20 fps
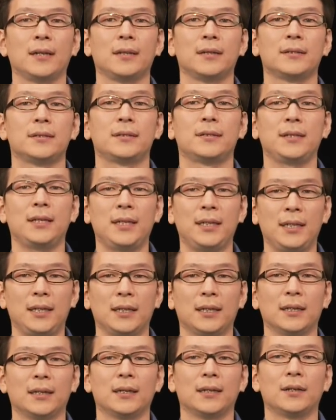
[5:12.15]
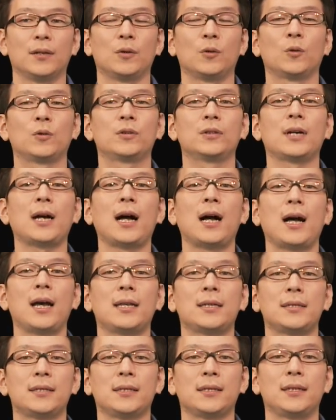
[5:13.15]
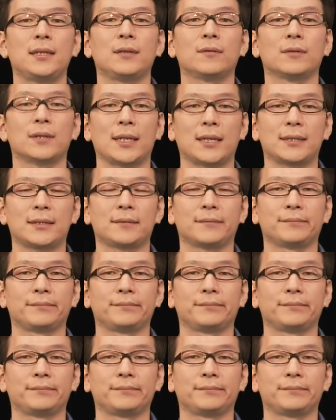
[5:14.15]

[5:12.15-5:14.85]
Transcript: 次に録画配信機能です。